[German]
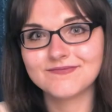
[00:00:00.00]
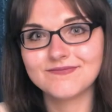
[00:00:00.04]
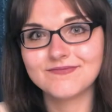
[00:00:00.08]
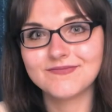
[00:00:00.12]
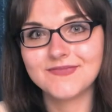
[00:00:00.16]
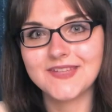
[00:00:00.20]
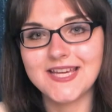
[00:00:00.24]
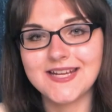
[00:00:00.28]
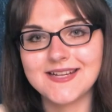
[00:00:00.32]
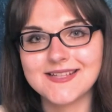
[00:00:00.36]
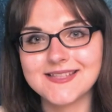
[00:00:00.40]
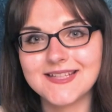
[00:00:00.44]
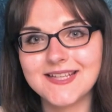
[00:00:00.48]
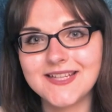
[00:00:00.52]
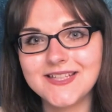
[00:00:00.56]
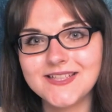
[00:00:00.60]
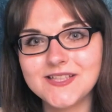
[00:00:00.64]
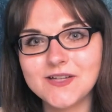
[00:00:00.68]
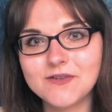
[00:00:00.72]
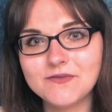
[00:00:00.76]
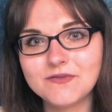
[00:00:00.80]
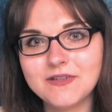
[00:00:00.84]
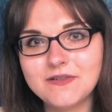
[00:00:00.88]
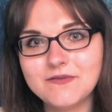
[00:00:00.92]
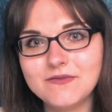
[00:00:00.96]
Ja, das klingt
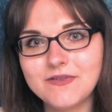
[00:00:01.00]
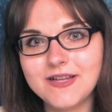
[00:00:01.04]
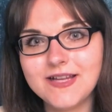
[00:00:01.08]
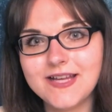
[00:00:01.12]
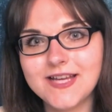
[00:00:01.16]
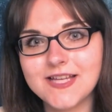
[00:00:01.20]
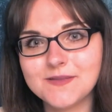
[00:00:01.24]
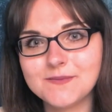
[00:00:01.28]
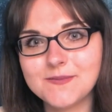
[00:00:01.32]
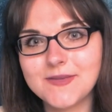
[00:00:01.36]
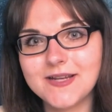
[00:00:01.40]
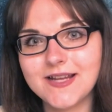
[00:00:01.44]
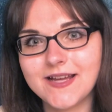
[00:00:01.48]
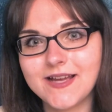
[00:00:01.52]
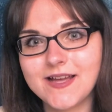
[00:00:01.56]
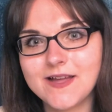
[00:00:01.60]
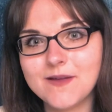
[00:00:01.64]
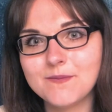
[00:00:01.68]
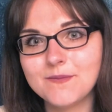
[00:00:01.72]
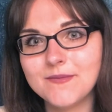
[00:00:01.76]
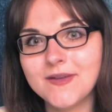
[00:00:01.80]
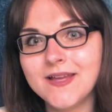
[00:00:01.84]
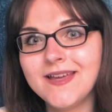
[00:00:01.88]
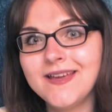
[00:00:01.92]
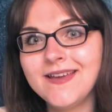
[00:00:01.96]
ja auf jeden Fall erstmal nach
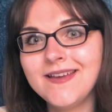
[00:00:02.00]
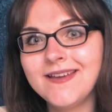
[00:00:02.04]
einem